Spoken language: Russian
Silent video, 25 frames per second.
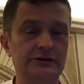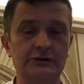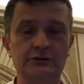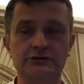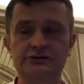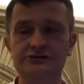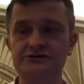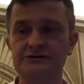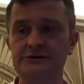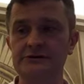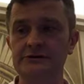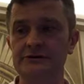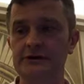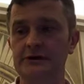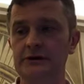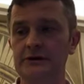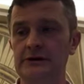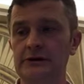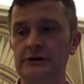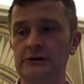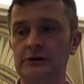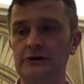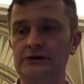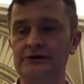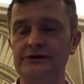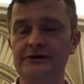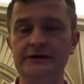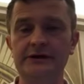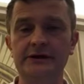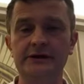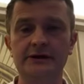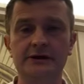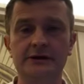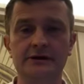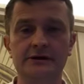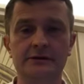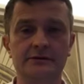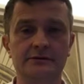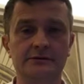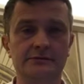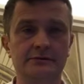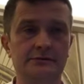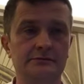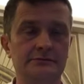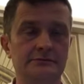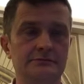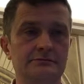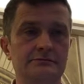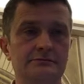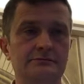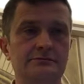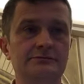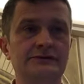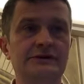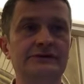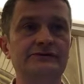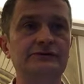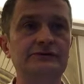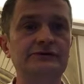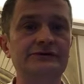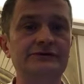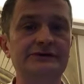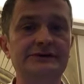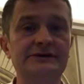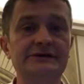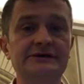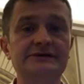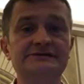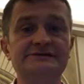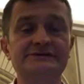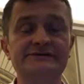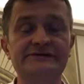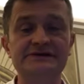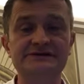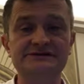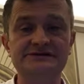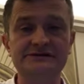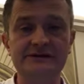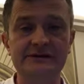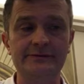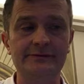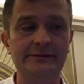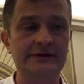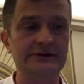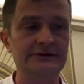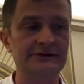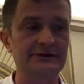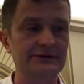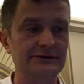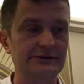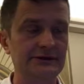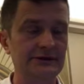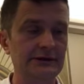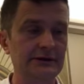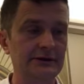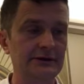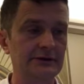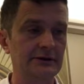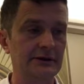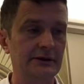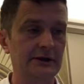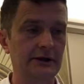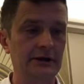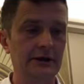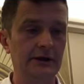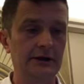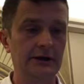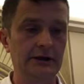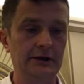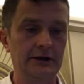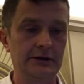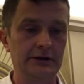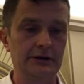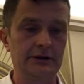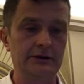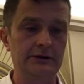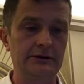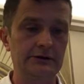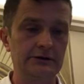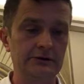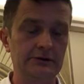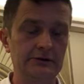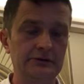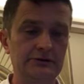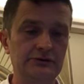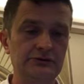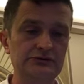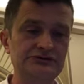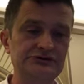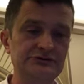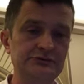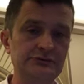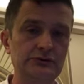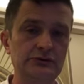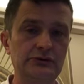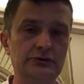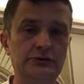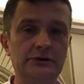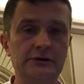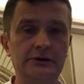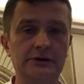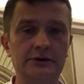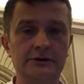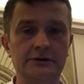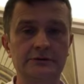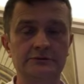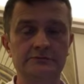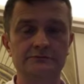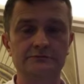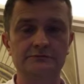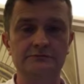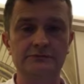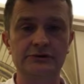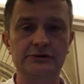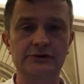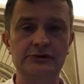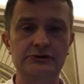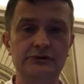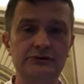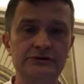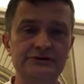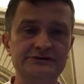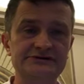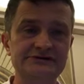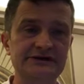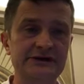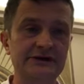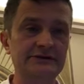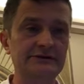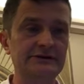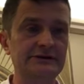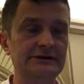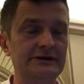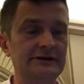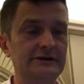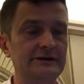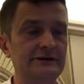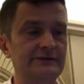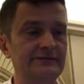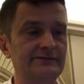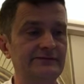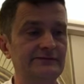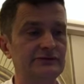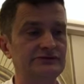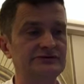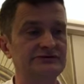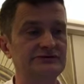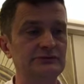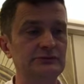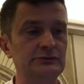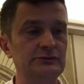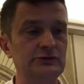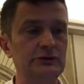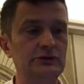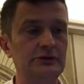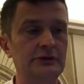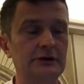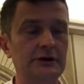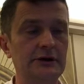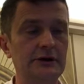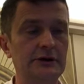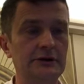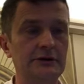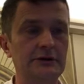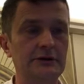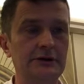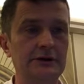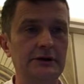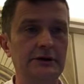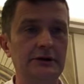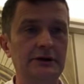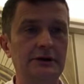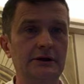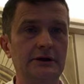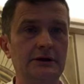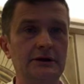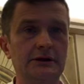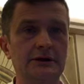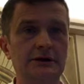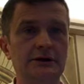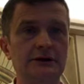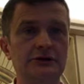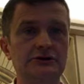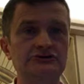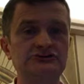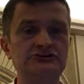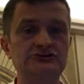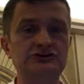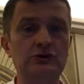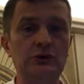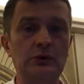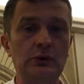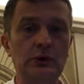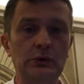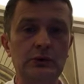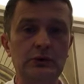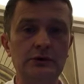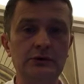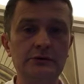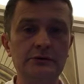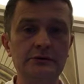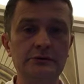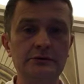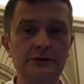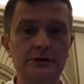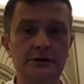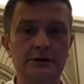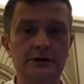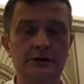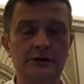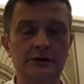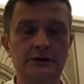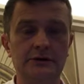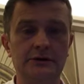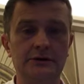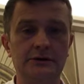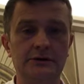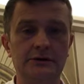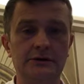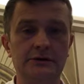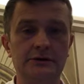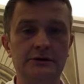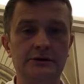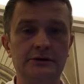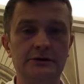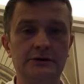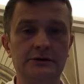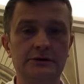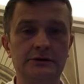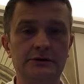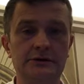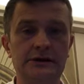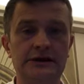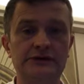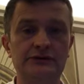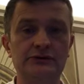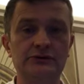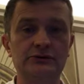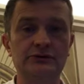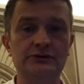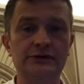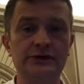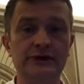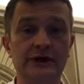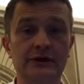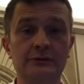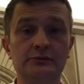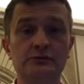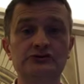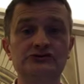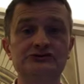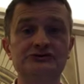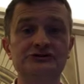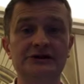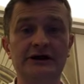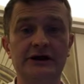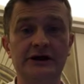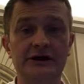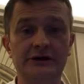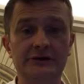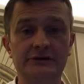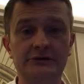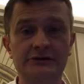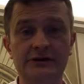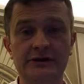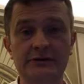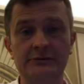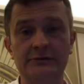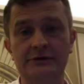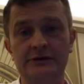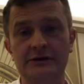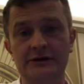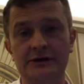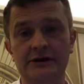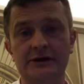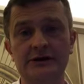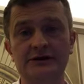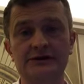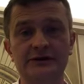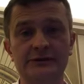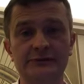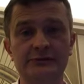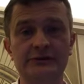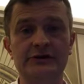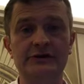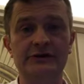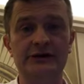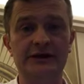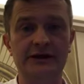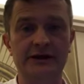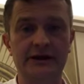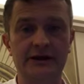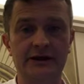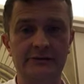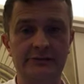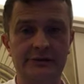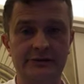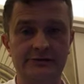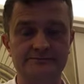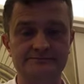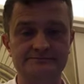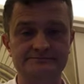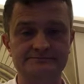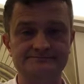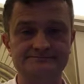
Это очень легкий, довольно-таки известный метод, и а, очень много йога-центров, очень много школ, которые обучают именно этой пранаяме.